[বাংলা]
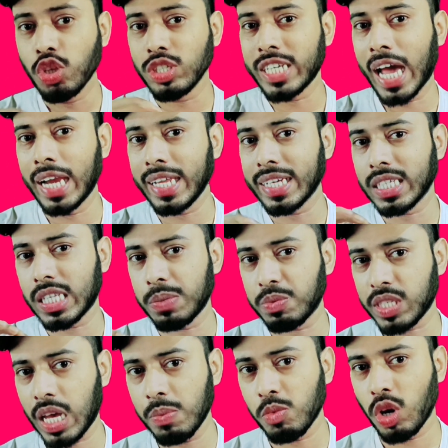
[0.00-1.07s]
তো চ্যানেলটিকে
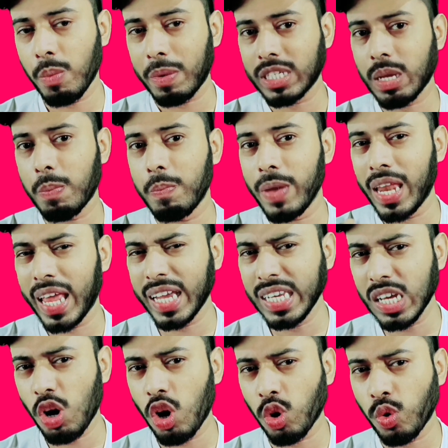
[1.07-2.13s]
সাবস্ক্রাইব করে পাশে বেল
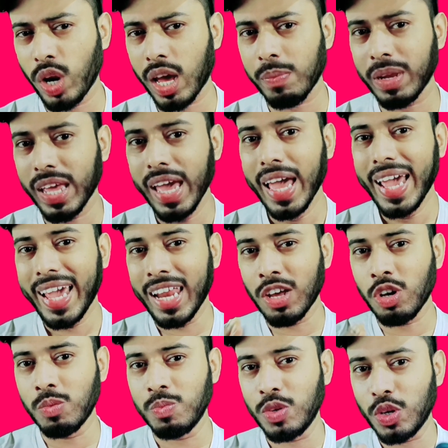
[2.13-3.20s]
আইকনটিকে অল করে রাখবেন
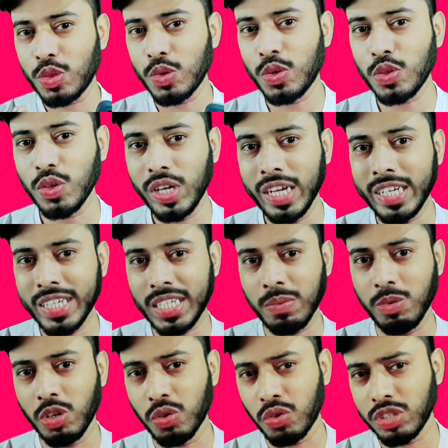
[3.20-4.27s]
এরকম নতুন নতুন
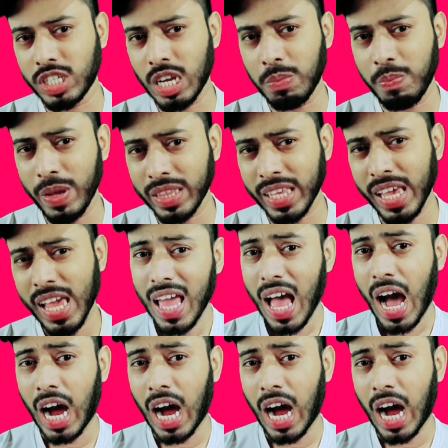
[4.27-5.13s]
ইন্টারেস্টিং ভিডিও নোটিশন পেতে